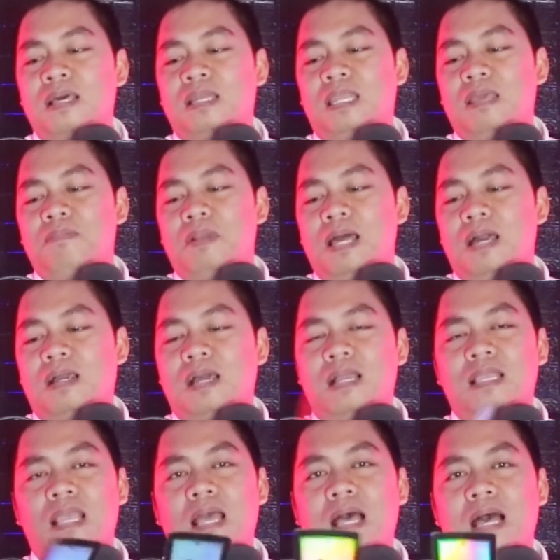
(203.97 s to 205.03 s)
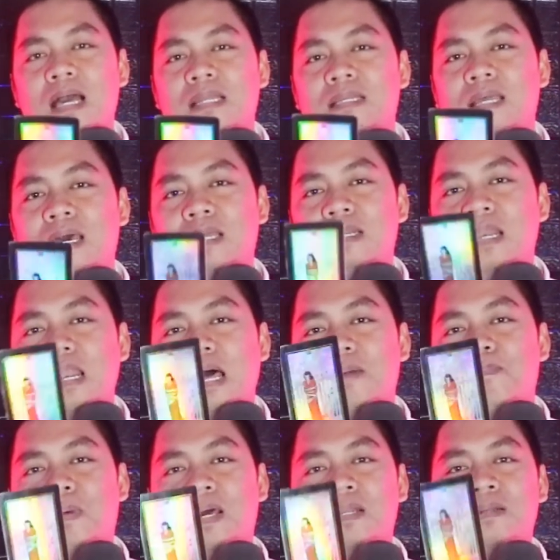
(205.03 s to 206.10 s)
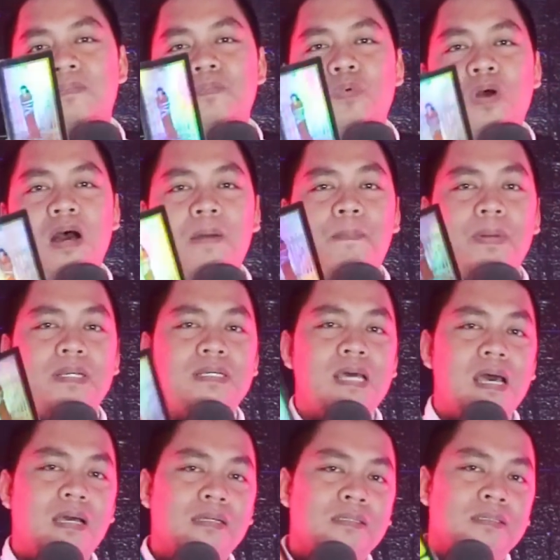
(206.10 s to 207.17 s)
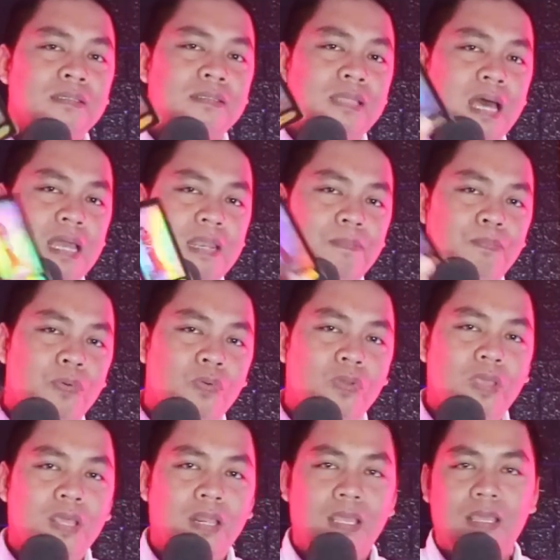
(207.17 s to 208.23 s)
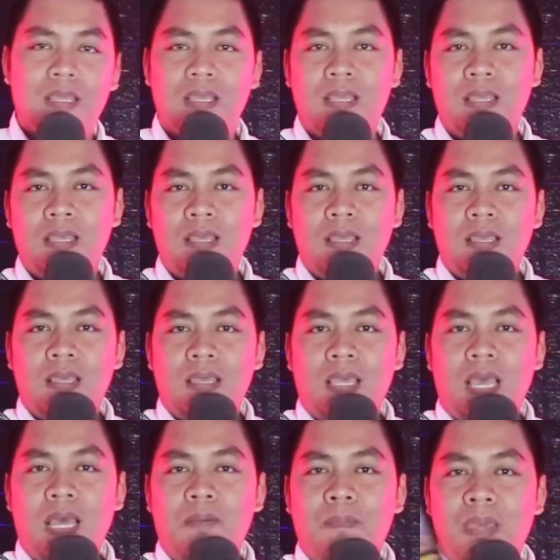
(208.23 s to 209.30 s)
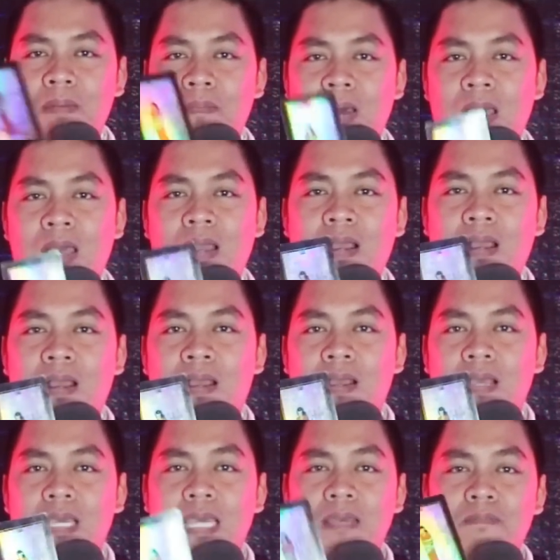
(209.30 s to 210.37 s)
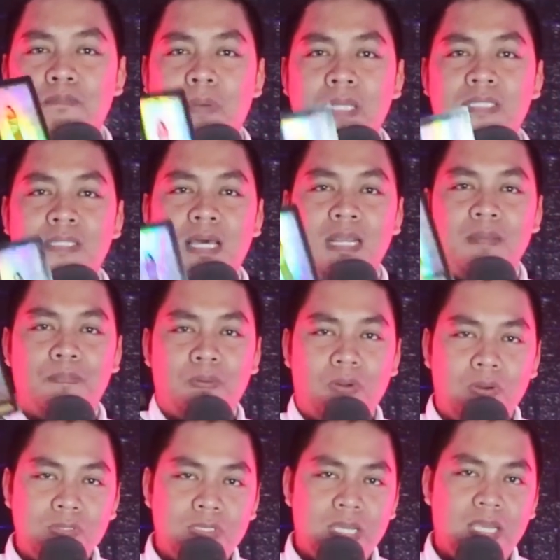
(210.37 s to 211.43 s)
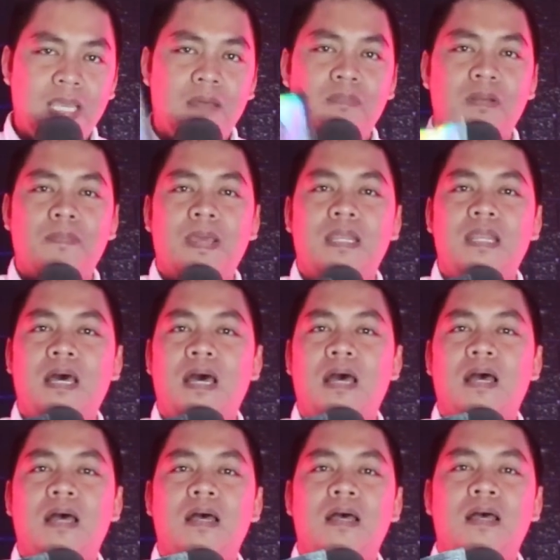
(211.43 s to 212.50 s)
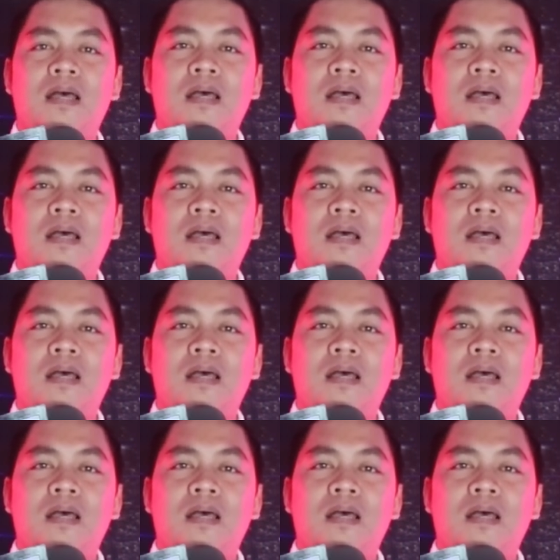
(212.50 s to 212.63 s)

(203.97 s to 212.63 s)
Di belakangnya ada delapan buah pedang tak dipungkiri. Ya memang imbas dari proyek yang berbeda.